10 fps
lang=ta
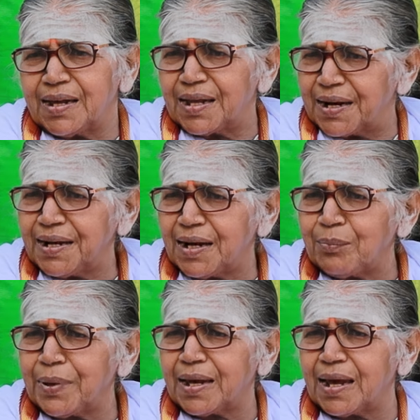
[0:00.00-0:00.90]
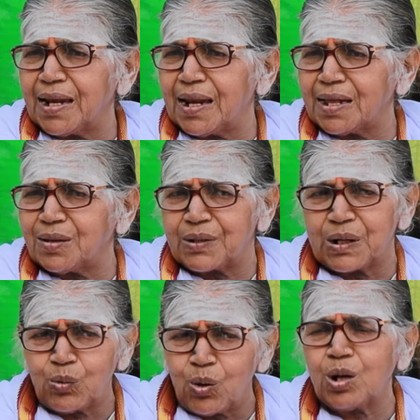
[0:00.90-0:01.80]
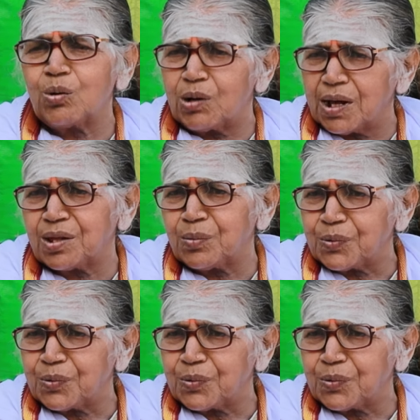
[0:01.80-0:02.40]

இறை நம்பிக்கை இல்லாதவர்கள் கோயிலுக்குள்ள எதுக்கு